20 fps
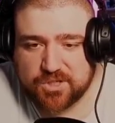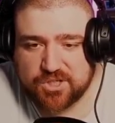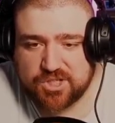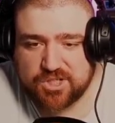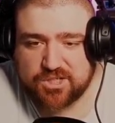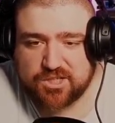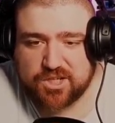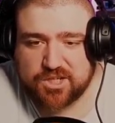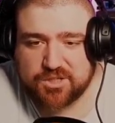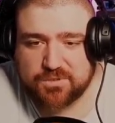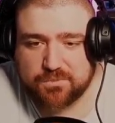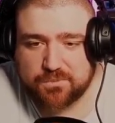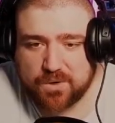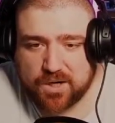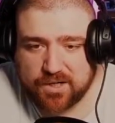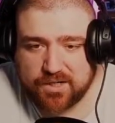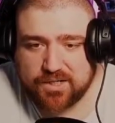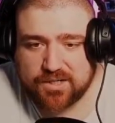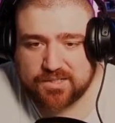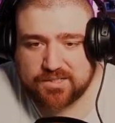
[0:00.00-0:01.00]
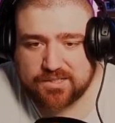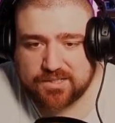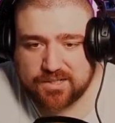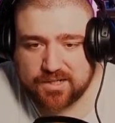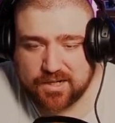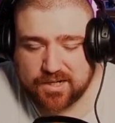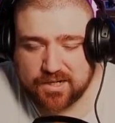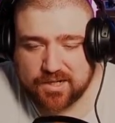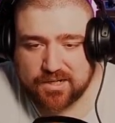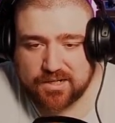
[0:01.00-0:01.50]
Beşiktaş
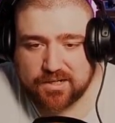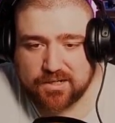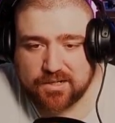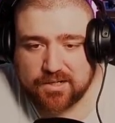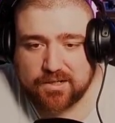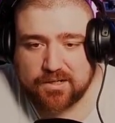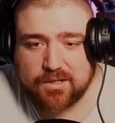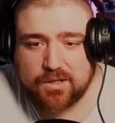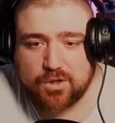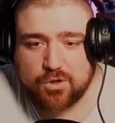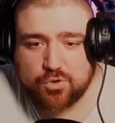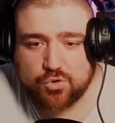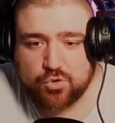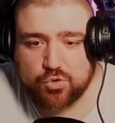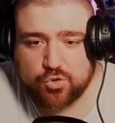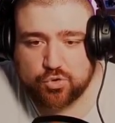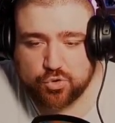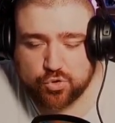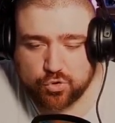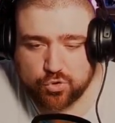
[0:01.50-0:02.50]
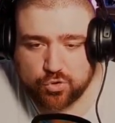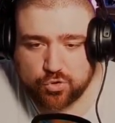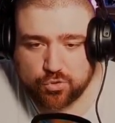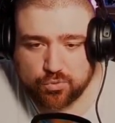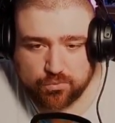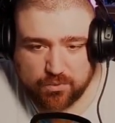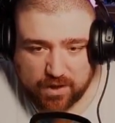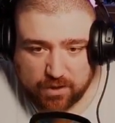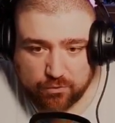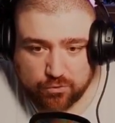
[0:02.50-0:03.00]
markasına şu
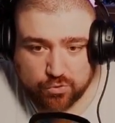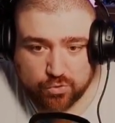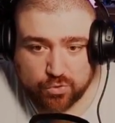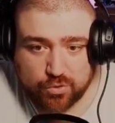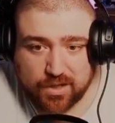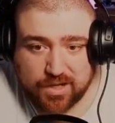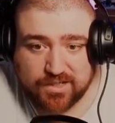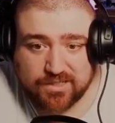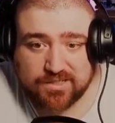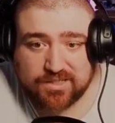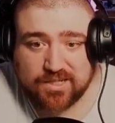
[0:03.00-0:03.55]
mevzular